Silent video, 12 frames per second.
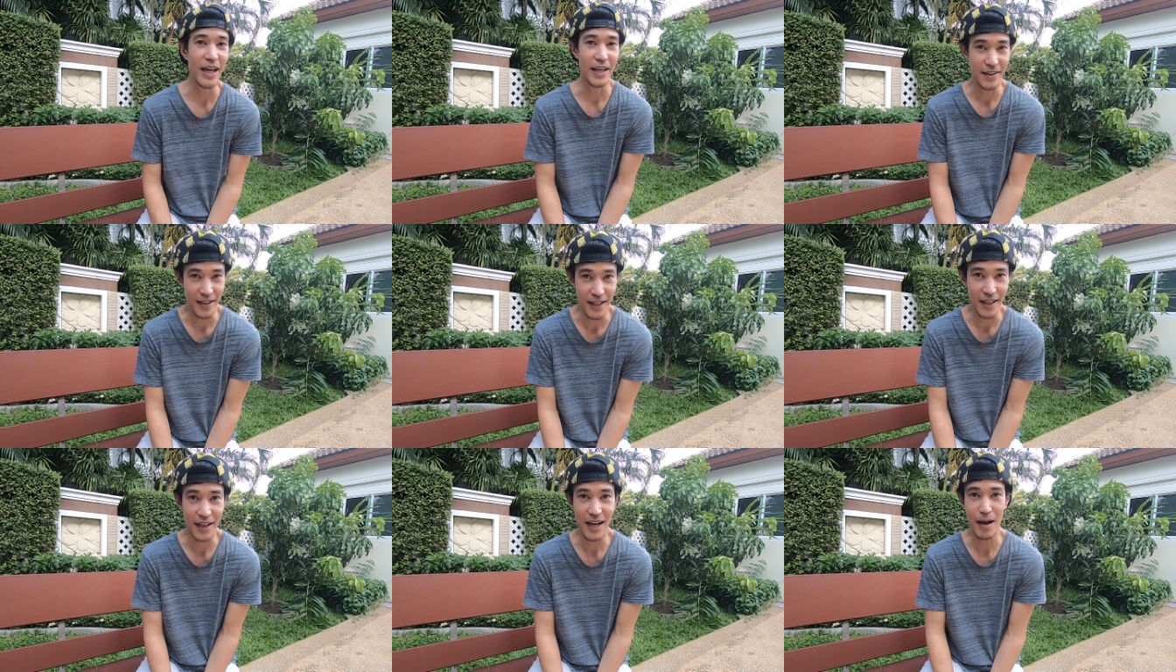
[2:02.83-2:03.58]
ยดอีกที
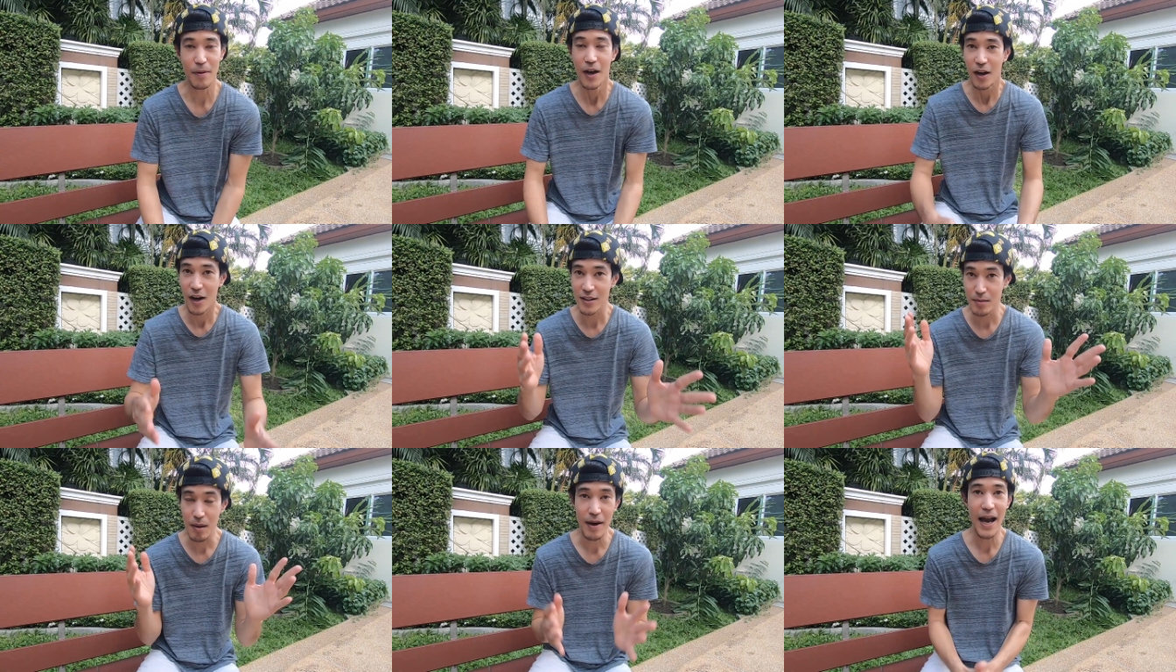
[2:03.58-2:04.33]
นะครับก็
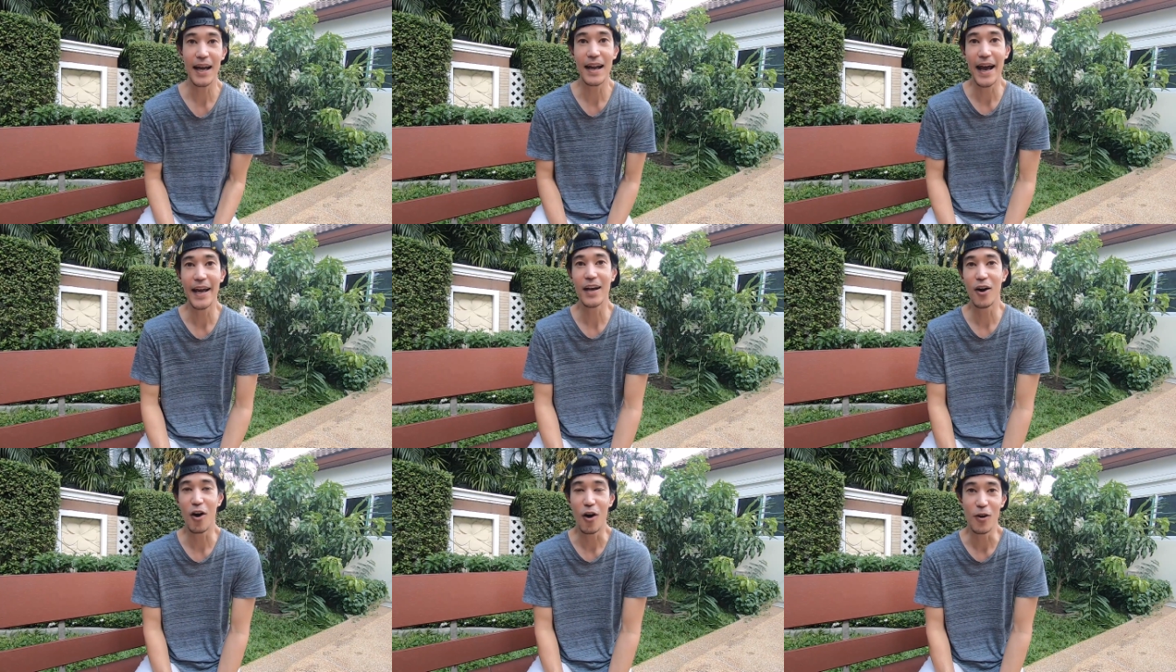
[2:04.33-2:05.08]
สำหรับไฮไลท์
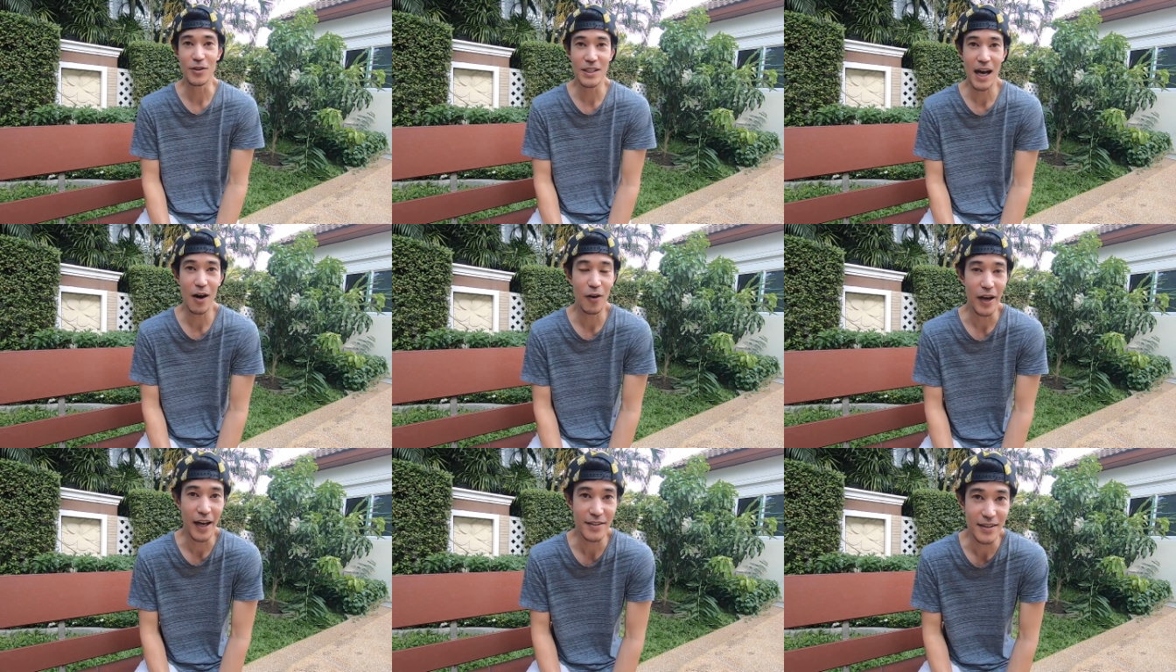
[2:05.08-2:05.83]
ของเจ้า
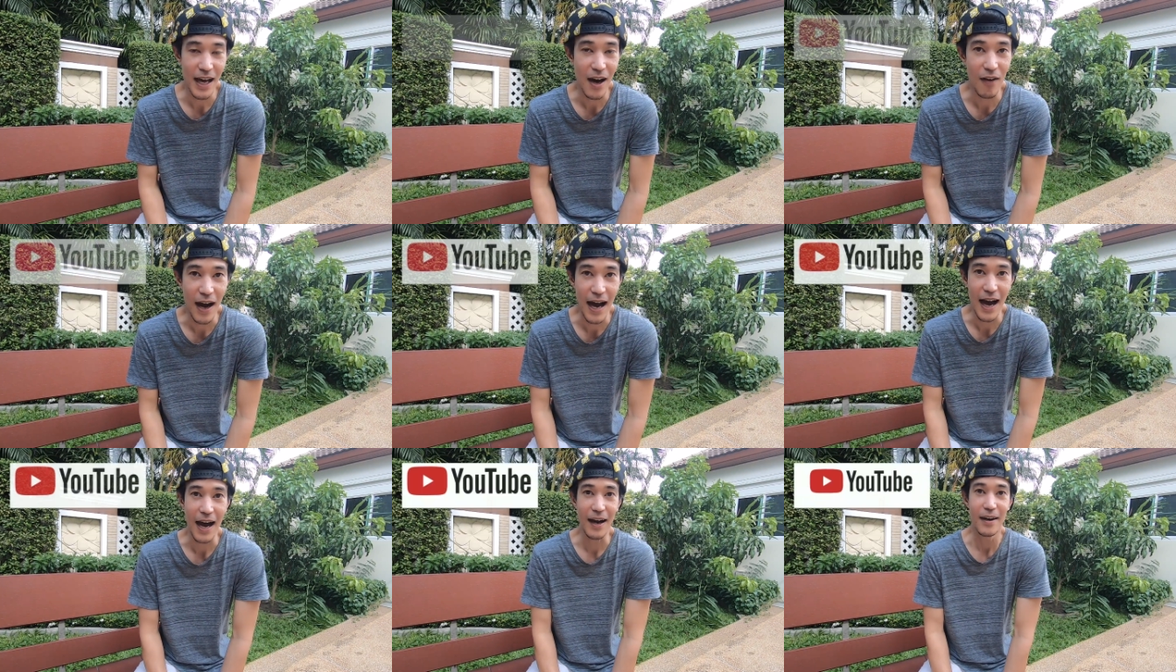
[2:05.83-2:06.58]
SLR